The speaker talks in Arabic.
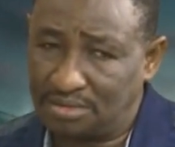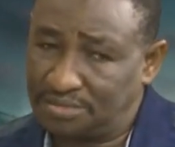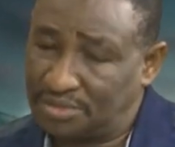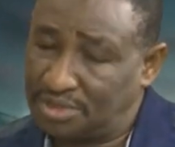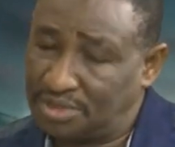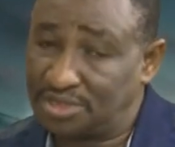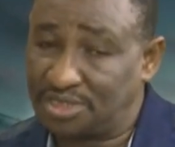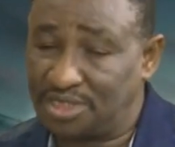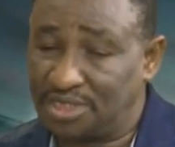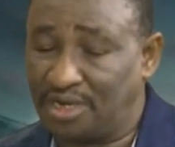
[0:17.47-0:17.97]

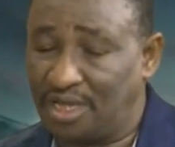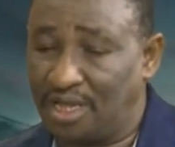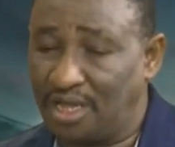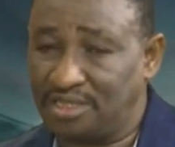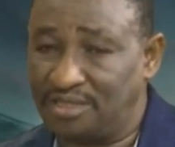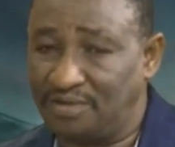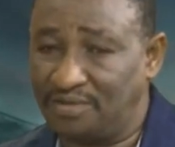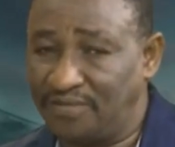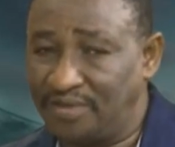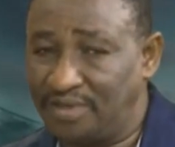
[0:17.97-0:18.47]
يمكن صنع
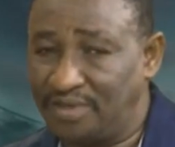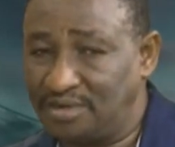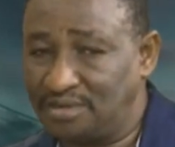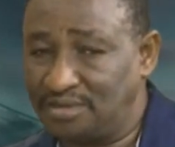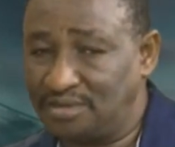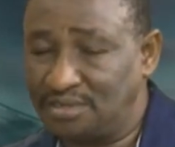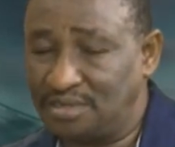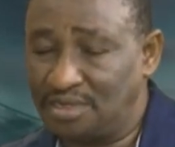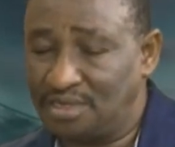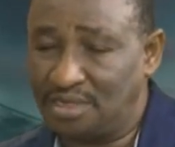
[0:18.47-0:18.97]
هدفين